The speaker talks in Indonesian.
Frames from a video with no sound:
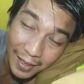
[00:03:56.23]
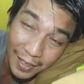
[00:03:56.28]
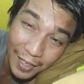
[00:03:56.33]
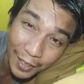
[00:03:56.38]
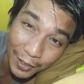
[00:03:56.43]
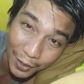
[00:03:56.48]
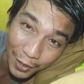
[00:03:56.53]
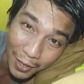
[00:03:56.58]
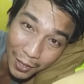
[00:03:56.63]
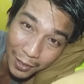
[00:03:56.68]

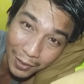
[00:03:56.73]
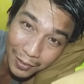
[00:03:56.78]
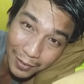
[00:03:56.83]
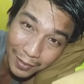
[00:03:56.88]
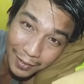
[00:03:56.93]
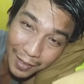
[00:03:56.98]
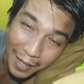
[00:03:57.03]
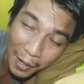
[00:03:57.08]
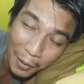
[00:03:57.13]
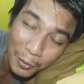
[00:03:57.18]
Ya toh,
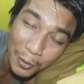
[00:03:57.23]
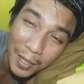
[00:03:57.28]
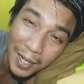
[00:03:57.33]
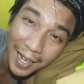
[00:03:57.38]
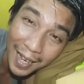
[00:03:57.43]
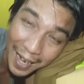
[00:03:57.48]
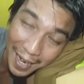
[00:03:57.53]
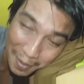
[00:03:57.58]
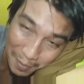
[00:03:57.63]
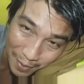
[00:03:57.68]
aku
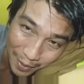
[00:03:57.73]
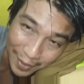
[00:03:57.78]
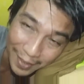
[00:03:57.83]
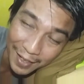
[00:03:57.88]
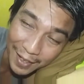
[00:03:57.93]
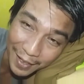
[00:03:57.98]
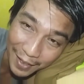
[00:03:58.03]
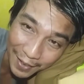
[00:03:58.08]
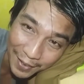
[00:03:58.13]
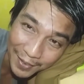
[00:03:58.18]
udah
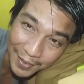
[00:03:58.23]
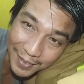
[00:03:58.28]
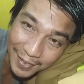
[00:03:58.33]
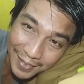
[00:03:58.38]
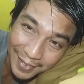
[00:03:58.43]
ngalaminnya. Ya.